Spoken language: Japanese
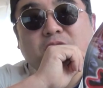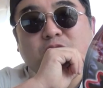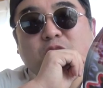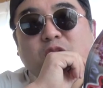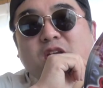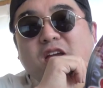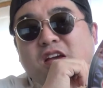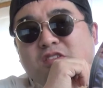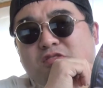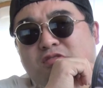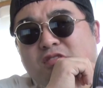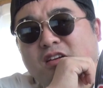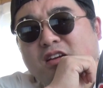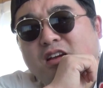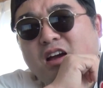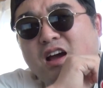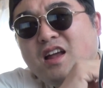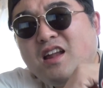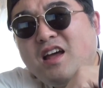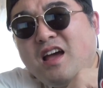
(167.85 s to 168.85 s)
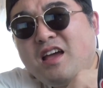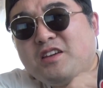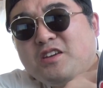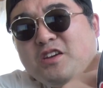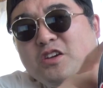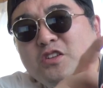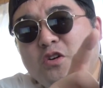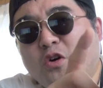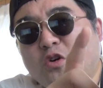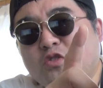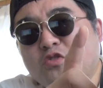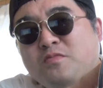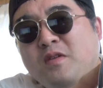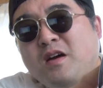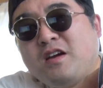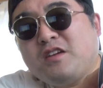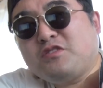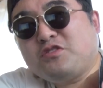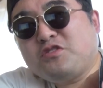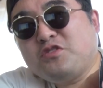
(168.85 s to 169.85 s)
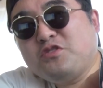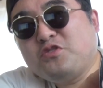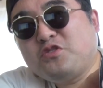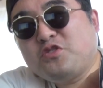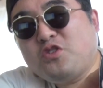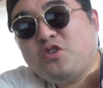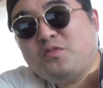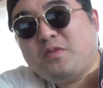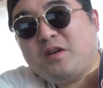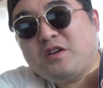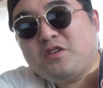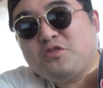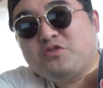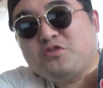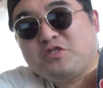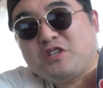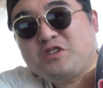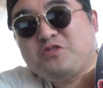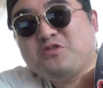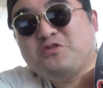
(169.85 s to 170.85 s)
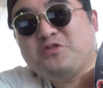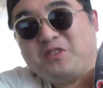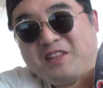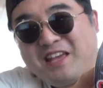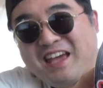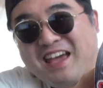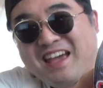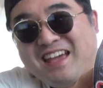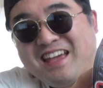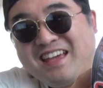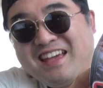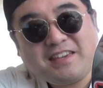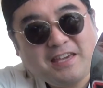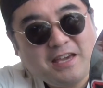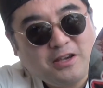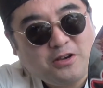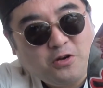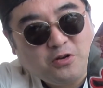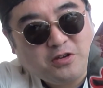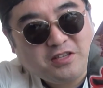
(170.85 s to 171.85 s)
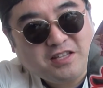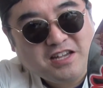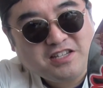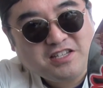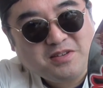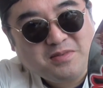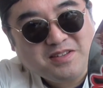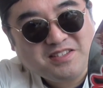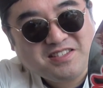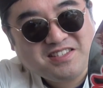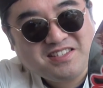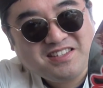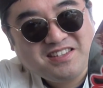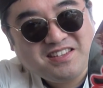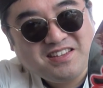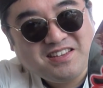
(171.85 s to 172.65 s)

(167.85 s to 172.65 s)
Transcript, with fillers: とりあえずね、辛いけどうまいっていう評判よく聞くので、結構期待してます。